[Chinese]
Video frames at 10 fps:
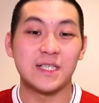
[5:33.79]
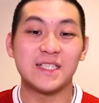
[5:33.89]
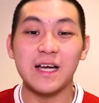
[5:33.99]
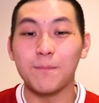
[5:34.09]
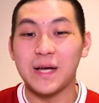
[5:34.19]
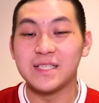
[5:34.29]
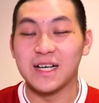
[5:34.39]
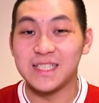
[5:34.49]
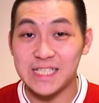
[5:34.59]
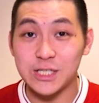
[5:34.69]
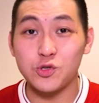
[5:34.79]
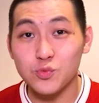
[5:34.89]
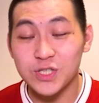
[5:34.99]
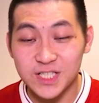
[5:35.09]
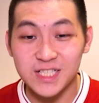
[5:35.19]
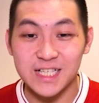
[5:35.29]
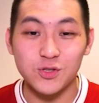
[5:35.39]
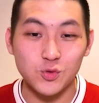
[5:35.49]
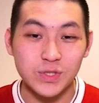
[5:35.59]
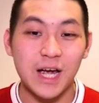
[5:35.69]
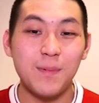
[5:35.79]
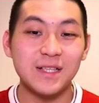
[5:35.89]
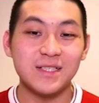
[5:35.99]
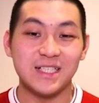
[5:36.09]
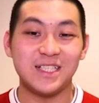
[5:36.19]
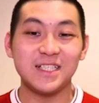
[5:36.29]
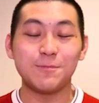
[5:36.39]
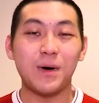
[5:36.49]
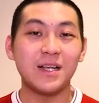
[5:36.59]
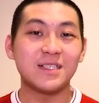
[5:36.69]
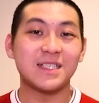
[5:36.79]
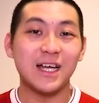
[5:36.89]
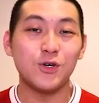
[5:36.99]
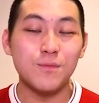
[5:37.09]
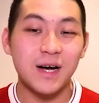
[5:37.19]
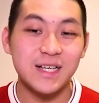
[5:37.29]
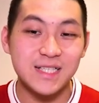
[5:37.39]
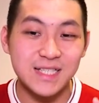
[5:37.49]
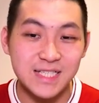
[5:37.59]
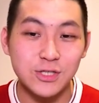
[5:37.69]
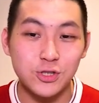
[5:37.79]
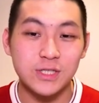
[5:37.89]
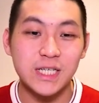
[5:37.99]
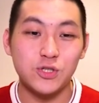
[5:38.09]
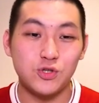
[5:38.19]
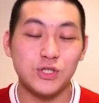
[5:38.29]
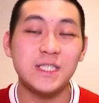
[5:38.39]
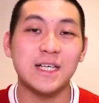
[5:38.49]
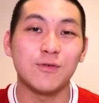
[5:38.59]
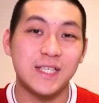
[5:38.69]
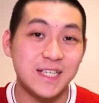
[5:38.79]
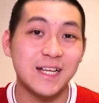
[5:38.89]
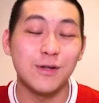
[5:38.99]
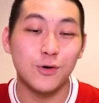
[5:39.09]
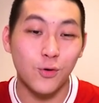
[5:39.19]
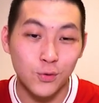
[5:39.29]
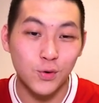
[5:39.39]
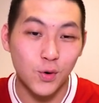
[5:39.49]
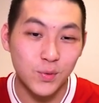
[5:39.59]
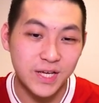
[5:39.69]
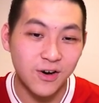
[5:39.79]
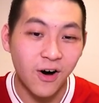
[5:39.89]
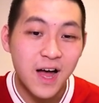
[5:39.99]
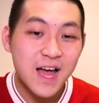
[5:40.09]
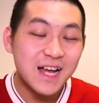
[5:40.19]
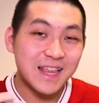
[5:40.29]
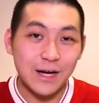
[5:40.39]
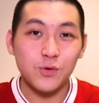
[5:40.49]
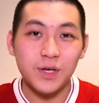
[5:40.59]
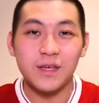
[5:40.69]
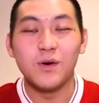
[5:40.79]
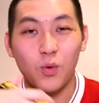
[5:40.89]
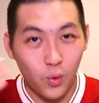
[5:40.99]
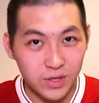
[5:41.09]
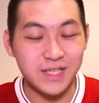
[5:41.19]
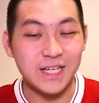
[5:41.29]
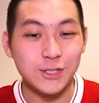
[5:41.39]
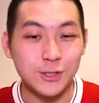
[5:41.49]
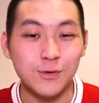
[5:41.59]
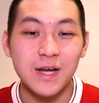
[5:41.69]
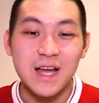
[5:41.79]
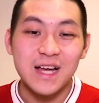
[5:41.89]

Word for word: 在上半场结束之前，主裁判这里其实判了沙杜马内在禁区内举脚踢到了科 o 科利哦，狼队获得点球。